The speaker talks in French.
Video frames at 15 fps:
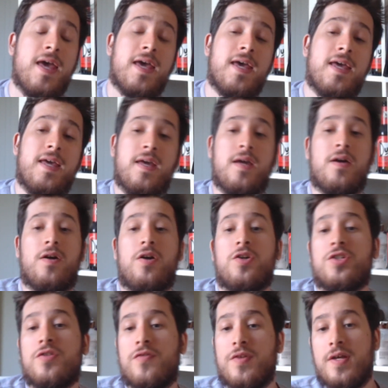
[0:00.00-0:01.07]
et euh,
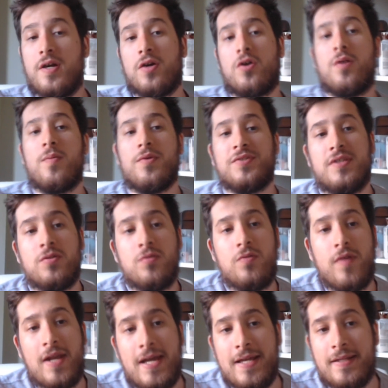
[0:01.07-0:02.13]
je vais euh, commencer une
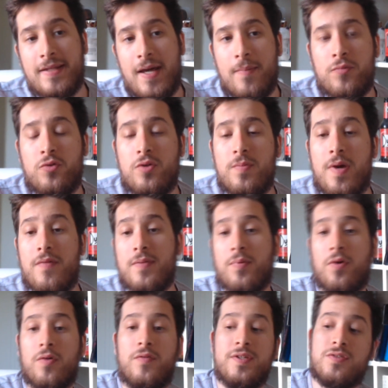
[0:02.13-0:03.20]
nouvelle étape de ma vie
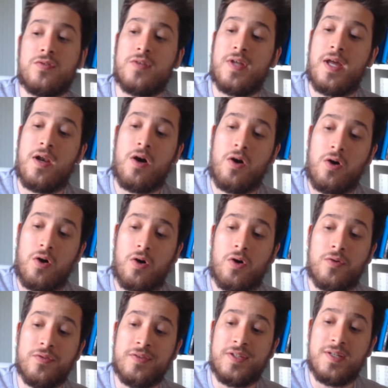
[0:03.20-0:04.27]
professionnelle
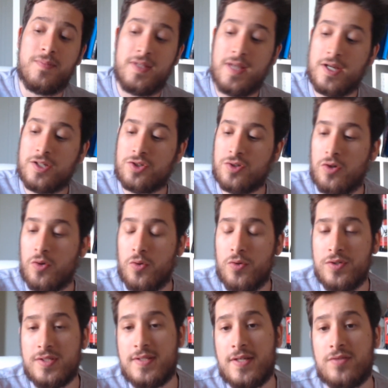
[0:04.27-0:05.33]
en déménageant
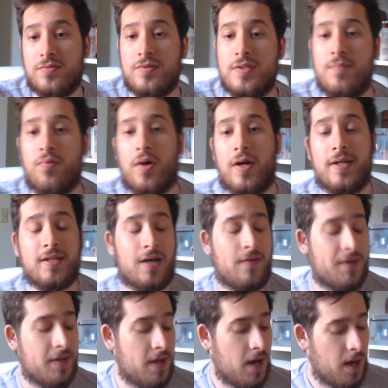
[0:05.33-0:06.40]
aux États-Unis pour aller
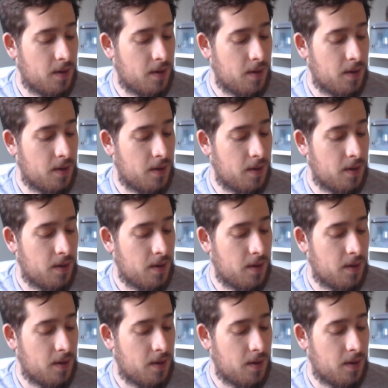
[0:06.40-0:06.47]
travailler à